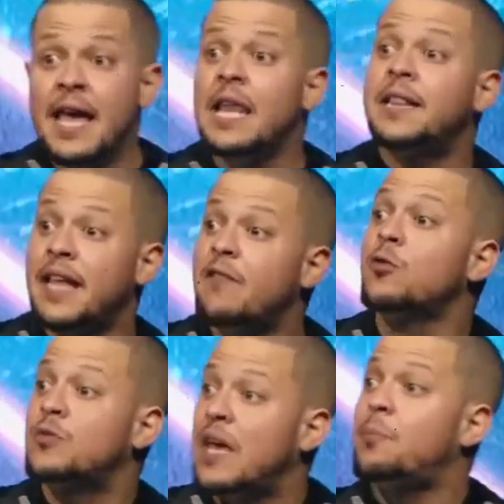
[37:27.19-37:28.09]
ele teve
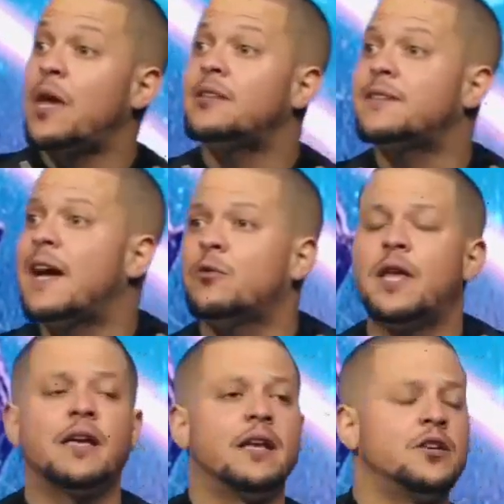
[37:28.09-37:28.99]
um tempo que ele saiu
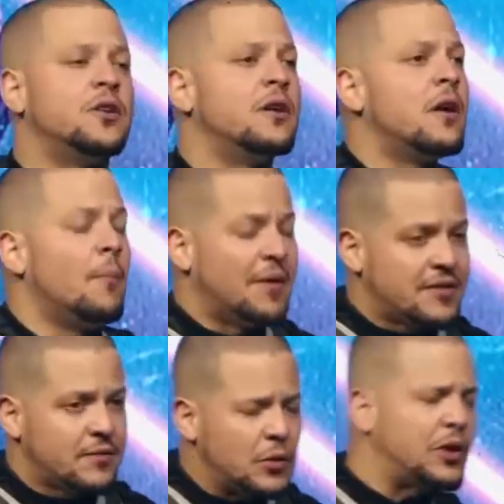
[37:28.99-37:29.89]
da igreja, mas